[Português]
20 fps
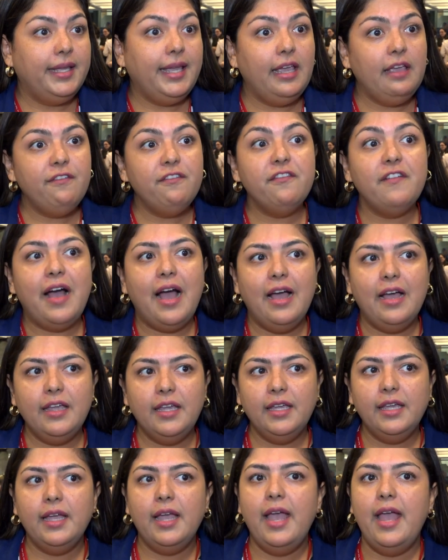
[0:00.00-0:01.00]
que
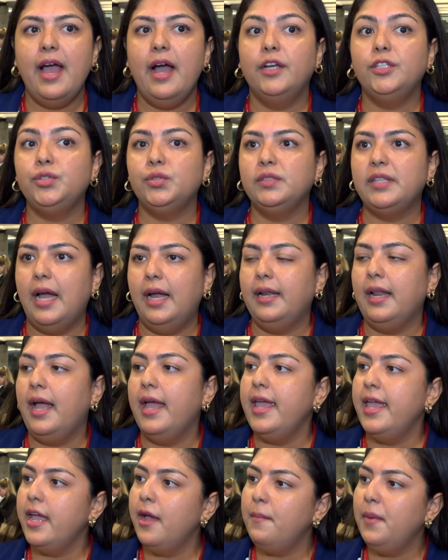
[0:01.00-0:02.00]
vai é, ajudar
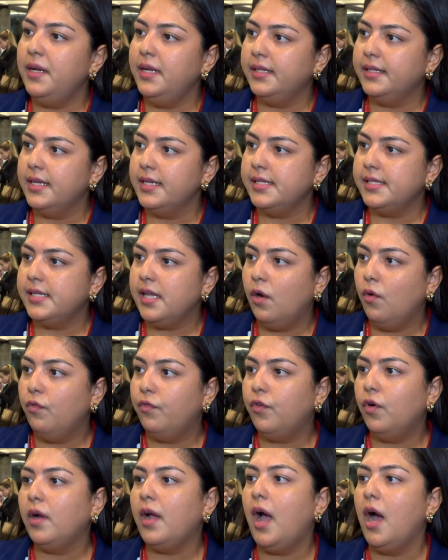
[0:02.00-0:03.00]
na
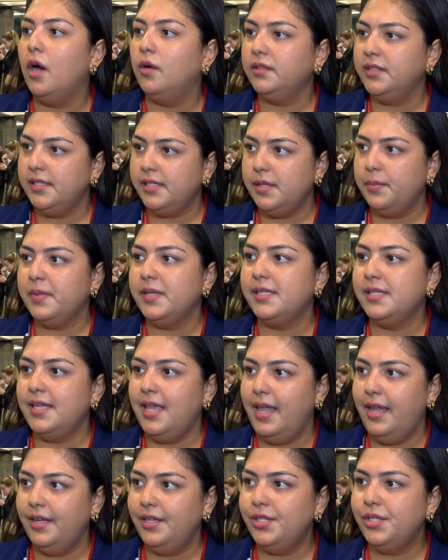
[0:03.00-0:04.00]
reabilitação vocal desse
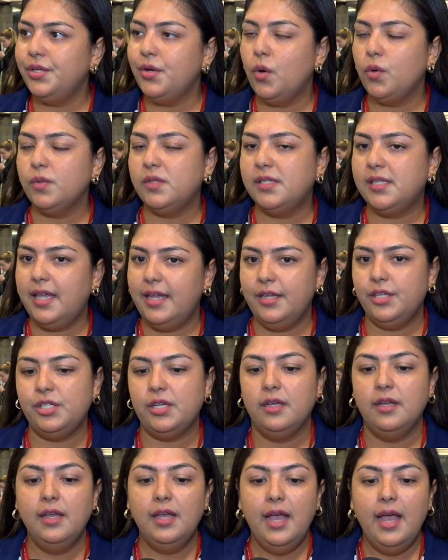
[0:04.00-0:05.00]
paciente, ou
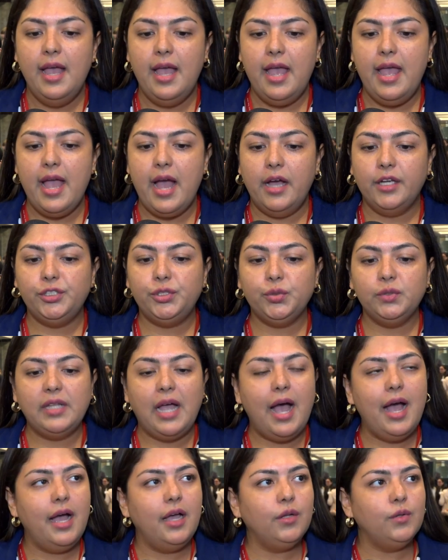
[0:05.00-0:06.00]
seja, é,
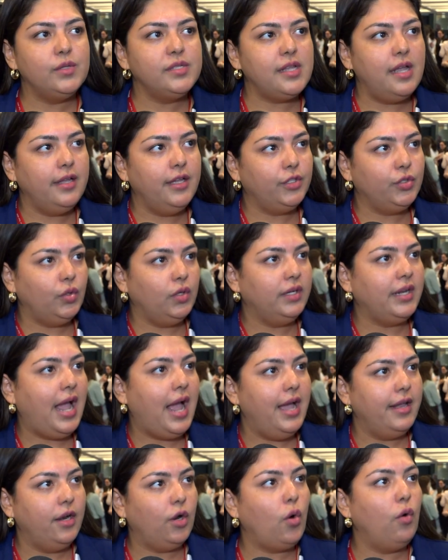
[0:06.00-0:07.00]
ajudá-los a
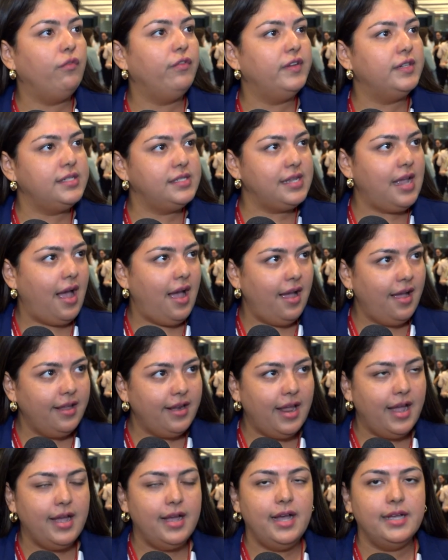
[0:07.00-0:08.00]
retornar a
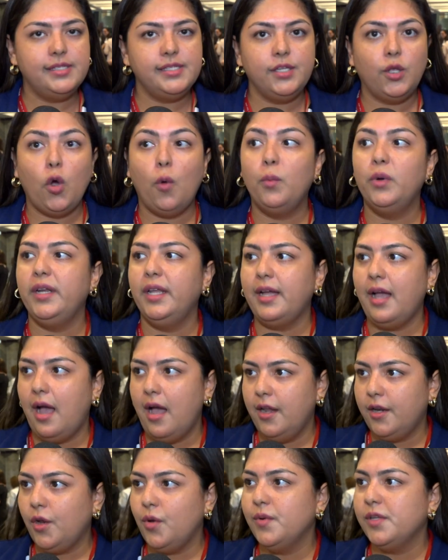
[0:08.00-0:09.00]
conversar, a, a, se
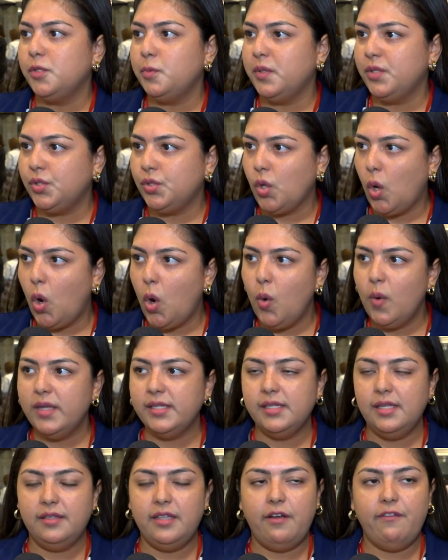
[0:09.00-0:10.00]
comunicar com as
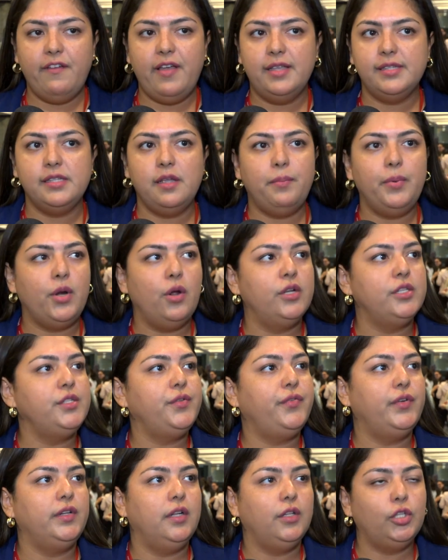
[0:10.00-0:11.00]
pessoas através da
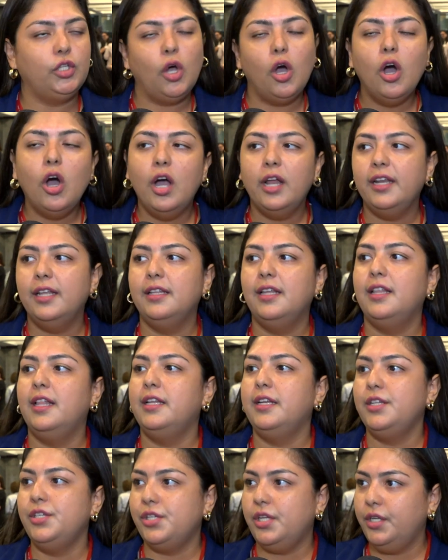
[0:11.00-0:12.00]
prótese fonatória, da
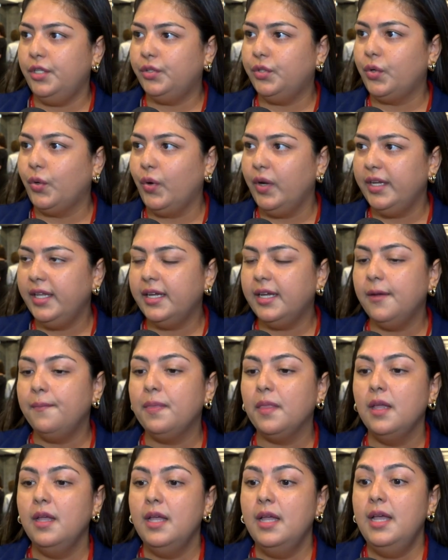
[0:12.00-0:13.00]
laringe
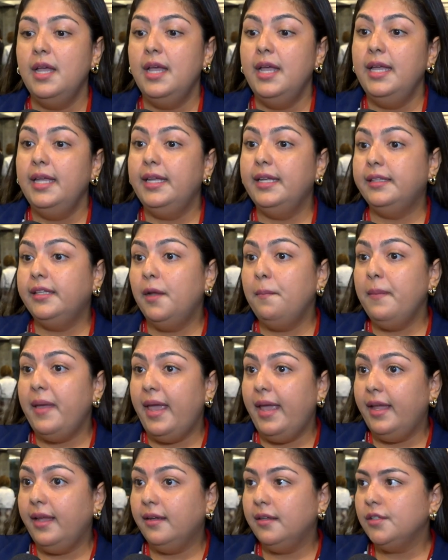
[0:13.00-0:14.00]
eletrônica, e
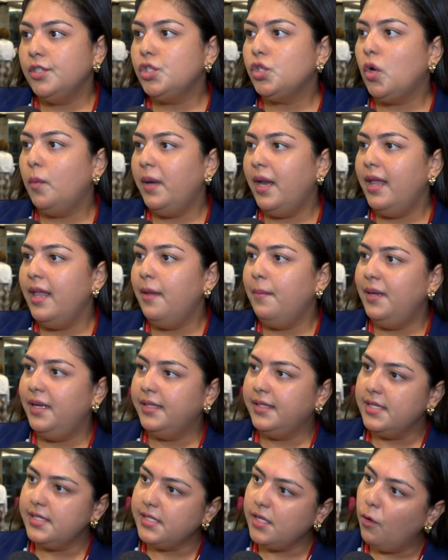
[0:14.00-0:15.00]
também sobre a
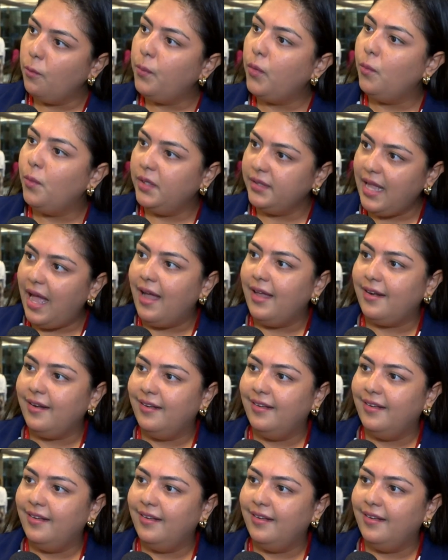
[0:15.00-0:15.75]
reabilitação pulmonar.